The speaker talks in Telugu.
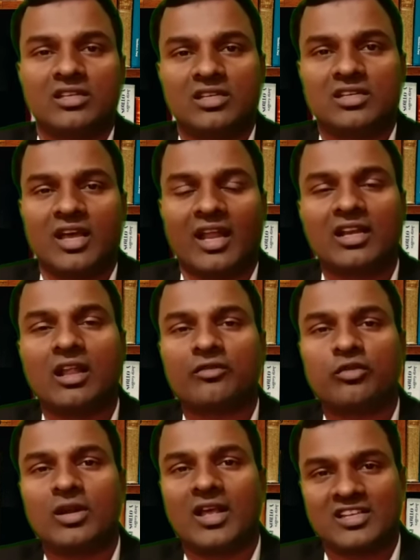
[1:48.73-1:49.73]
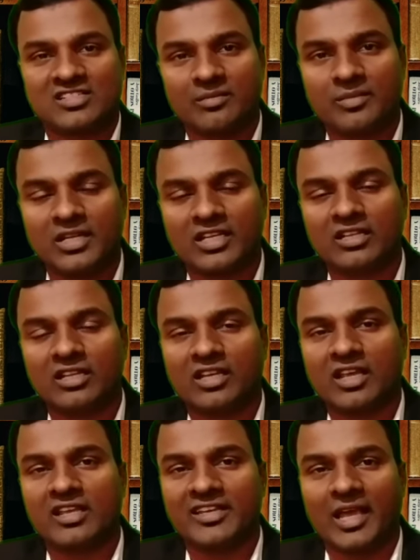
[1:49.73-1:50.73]
ఈ అన్లాఫుల్ అసెంబ్లీ
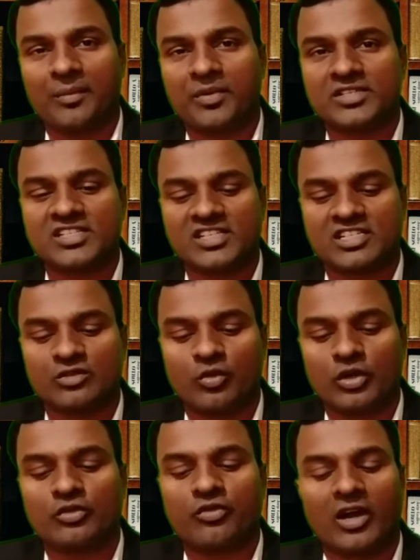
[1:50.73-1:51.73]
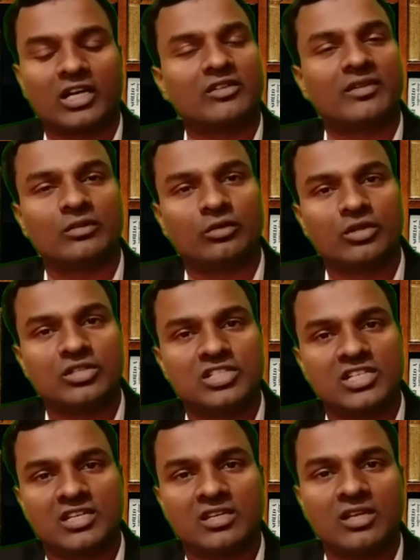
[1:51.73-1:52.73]
కిందకే ఏపీసీ సెక్షన్ వన్ ఫార్టీ వన్
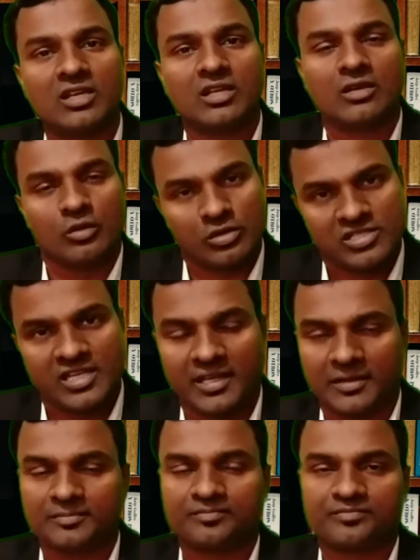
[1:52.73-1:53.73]
గురించి వస్తాయి